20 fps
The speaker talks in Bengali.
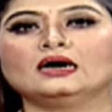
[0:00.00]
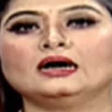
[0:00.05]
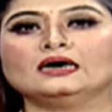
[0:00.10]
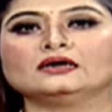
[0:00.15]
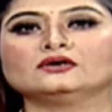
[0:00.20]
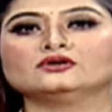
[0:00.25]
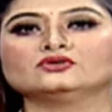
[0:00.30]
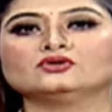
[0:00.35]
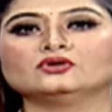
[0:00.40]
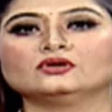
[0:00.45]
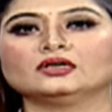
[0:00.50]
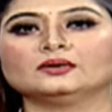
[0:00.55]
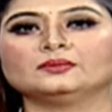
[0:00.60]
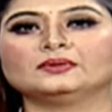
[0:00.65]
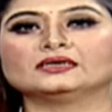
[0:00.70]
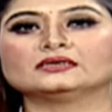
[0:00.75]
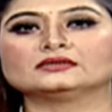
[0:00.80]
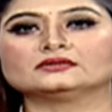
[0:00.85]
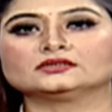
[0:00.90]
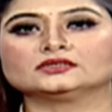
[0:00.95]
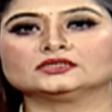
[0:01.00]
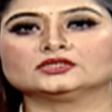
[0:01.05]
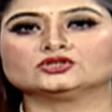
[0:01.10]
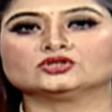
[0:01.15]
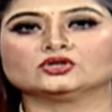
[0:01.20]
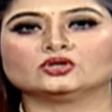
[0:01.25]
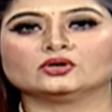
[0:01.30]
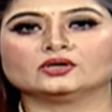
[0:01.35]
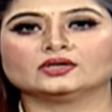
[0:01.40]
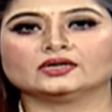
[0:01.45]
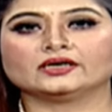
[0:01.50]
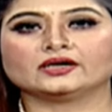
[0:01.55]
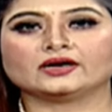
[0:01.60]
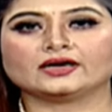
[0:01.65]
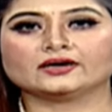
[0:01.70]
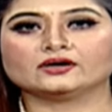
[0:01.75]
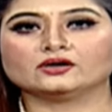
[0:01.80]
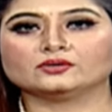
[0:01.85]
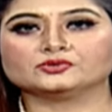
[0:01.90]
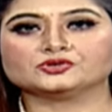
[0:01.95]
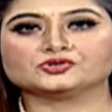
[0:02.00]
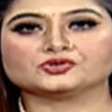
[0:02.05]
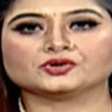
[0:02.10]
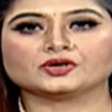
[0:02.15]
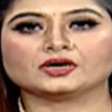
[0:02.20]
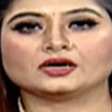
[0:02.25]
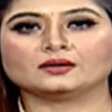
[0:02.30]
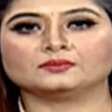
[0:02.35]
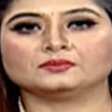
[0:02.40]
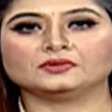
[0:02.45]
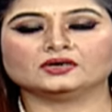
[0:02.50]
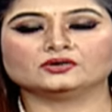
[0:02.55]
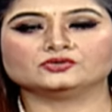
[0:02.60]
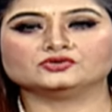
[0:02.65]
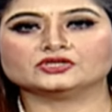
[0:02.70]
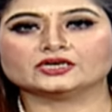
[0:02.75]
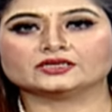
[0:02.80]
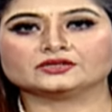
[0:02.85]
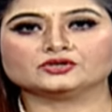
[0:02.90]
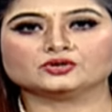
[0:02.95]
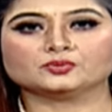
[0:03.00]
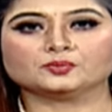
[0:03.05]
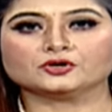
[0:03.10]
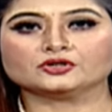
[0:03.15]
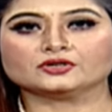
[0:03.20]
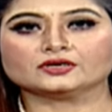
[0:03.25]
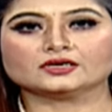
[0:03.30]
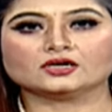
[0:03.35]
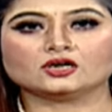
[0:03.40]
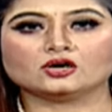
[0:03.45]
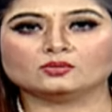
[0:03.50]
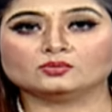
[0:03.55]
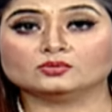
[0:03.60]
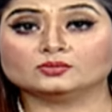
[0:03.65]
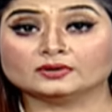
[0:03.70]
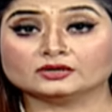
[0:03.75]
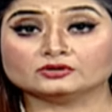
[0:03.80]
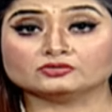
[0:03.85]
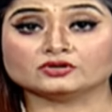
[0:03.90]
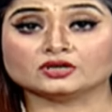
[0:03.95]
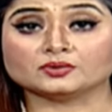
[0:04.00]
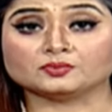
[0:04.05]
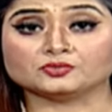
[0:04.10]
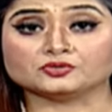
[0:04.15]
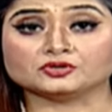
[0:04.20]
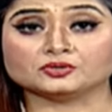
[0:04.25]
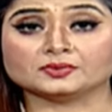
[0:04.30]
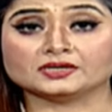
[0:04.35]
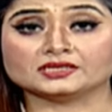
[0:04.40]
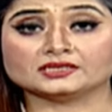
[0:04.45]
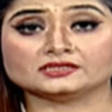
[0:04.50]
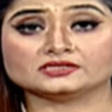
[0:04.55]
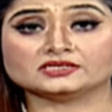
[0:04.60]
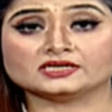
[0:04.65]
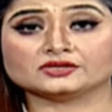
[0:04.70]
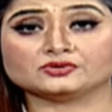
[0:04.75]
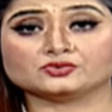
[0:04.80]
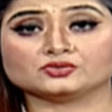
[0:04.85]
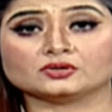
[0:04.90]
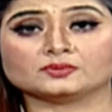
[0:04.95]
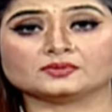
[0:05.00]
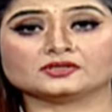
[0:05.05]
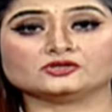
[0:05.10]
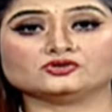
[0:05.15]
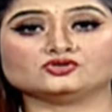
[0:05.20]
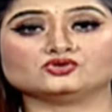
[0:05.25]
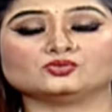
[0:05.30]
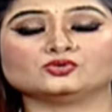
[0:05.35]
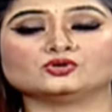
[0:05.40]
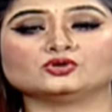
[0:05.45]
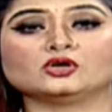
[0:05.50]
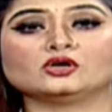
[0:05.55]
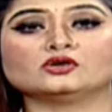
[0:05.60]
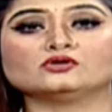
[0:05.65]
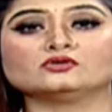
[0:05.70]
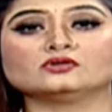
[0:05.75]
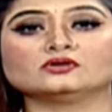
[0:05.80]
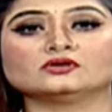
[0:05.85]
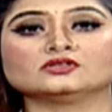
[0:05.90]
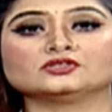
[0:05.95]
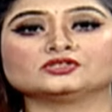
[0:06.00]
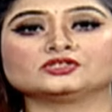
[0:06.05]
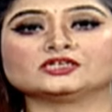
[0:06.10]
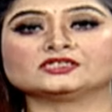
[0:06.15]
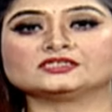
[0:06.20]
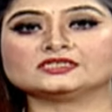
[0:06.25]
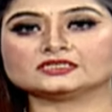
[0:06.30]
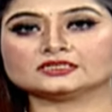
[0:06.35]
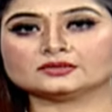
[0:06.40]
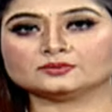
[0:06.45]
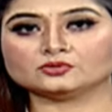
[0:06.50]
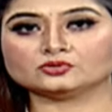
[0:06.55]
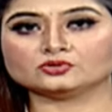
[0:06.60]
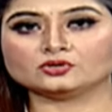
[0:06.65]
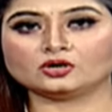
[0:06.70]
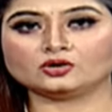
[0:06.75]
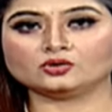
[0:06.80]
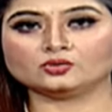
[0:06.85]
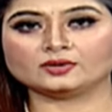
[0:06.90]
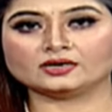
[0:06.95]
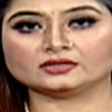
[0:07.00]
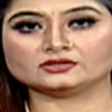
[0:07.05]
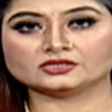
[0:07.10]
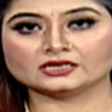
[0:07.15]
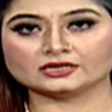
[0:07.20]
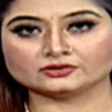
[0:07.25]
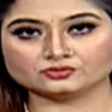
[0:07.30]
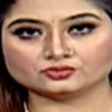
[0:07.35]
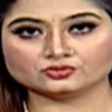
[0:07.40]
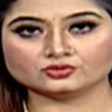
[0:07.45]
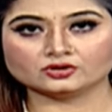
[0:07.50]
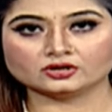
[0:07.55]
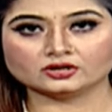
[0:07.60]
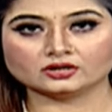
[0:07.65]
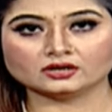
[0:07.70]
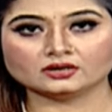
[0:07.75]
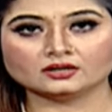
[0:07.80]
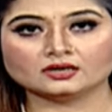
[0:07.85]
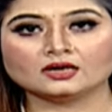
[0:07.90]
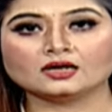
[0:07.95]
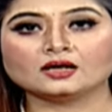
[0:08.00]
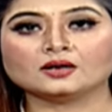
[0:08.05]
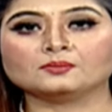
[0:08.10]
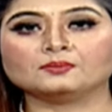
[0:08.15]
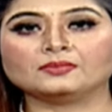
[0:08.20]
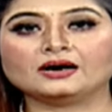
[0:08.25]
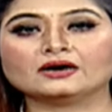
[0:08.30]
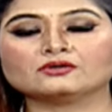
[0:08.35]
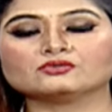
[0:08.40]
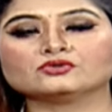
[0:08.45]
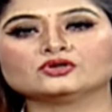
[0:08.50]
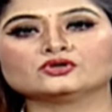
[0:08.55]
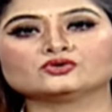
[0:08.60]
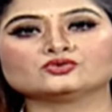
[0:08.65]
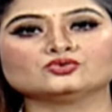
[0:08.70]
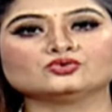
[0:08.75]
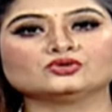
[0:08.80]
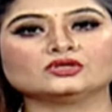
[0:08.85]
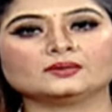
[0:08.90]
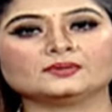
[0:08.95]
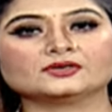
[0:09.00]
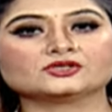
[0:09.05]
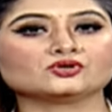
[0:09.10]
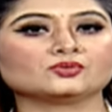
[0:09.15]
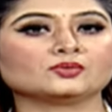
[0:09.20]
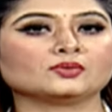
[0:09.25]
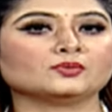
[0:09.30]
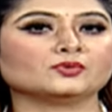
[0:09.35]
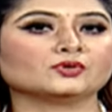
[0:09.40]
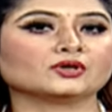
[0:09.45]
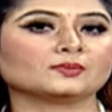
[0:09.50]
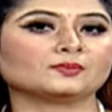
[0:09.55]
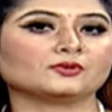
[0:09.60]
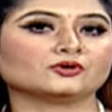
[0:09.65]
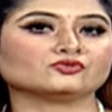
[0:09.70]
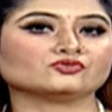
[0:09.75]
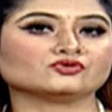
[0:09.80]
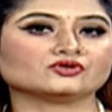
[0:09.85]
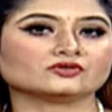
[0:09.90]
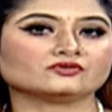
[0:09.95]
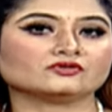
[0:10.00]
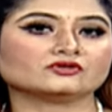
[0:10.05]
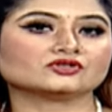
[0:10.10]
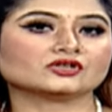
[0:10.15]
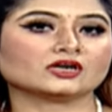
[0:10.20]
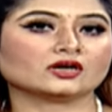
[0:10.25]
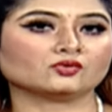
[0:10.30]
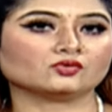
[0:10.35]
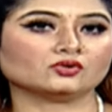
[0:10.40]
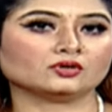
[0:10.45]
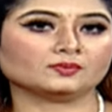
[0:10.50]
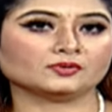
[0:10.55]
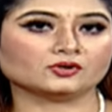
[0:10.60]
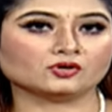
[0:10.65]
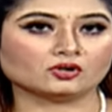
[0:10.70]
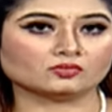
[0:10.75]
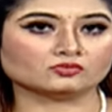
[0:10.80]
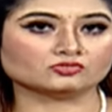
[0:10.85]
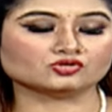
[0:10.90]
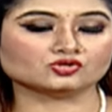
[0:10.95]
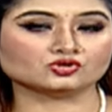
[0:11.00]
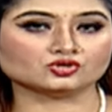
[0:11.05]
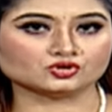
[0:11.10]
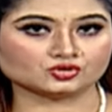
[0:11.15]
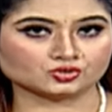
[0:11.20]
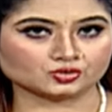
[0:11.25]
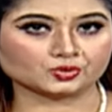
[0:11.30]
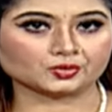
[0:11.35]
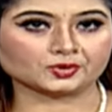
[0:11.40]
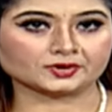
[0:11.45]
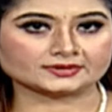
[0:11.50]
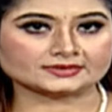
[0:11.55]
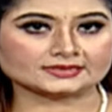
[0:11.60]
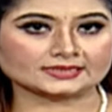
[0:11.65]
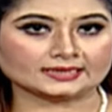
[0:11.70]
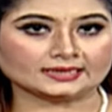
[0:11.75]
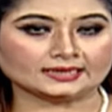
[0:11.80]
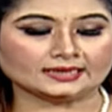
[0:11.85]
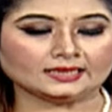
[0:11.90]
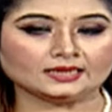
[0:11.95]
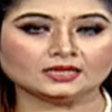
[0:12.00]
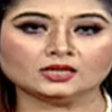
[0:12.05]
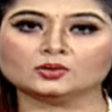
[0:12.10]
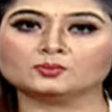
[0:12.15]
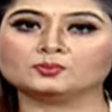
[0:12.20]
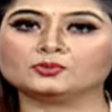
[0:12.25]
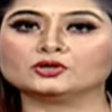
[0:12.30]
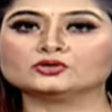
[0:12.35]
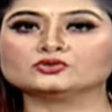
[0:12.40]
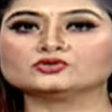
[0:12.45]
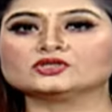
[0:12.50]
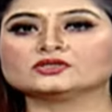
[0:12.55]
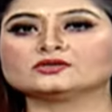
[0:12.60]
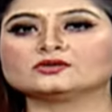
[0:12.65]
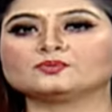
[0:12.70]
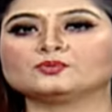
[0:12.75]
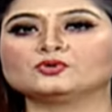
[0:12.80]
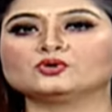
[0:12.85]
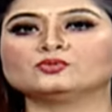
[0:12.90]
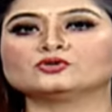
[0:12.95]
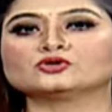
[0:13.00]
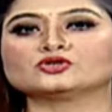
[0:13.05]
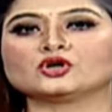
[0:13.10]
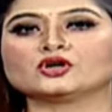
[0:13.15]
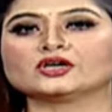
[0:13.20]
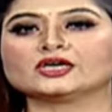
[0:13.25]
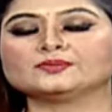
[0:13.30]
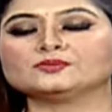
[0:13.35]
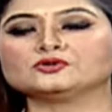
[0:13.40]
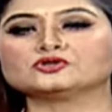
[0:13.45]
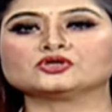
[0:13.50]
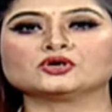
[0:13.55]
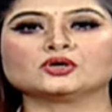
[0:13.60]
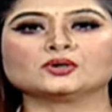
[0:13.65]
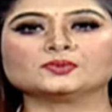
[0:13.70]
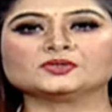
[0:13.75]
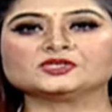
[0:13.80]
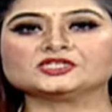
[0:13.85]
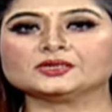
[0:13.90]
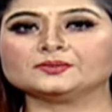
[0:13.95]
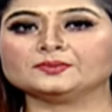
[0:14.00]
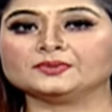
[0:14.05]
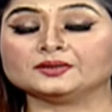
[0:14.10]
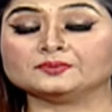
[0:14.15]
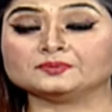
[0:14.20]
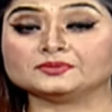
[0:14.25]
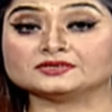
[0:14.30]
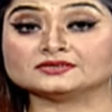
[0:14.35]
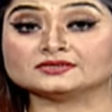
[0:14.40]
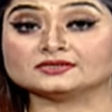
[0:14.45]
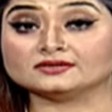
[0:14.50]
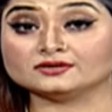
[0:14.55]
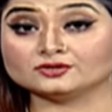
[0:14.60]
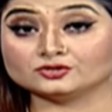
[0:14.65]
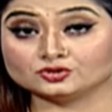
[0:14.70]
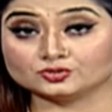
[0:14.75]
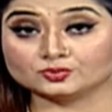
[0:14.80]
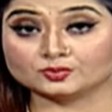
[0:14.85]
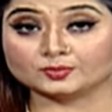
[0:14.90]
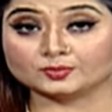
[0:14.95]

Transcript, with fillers: আগরতলায় বাংলাদেশের সহকারী হাইকমিশনে হামলা ও জাতীয় পতাকা অবমাননার প্রতিবাদে জাতীয়তাবাদী যুবদল স্বেচ্ছাসেবক দল ও ছাত্র দলে ভারতের দূতাবাস অভিমুখে পদযাত্রা স্মারকলিপি কর্মসূচি শুরু হয়েছে পদযাত্রা পূর্ব সংক্ষিপ্ত সমাবেশে বিএনপির সিনিয়র যুগ্ম